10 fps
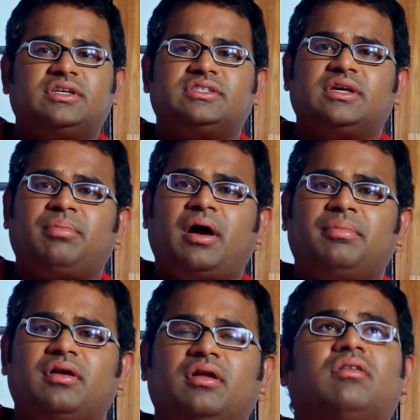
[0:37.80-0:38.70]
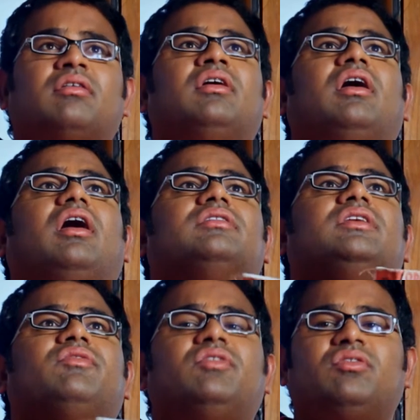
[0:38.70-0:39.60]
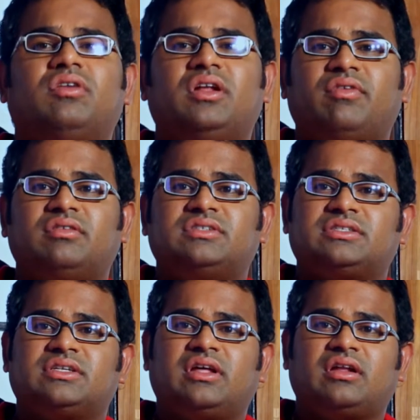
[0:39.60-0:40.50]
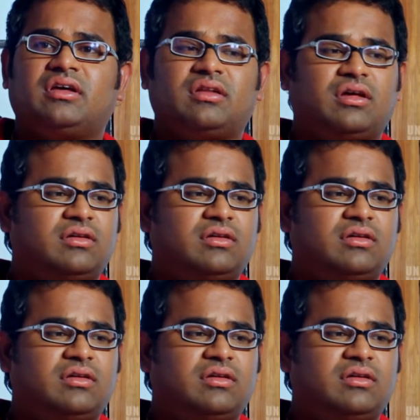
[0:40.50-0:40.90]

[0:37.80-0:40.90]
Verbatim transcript: మీరు చేసే పాపాల్లో ఆ దేవుణ్ణి కూడా ఇన్వాల్వ్ చేస్తున్నారు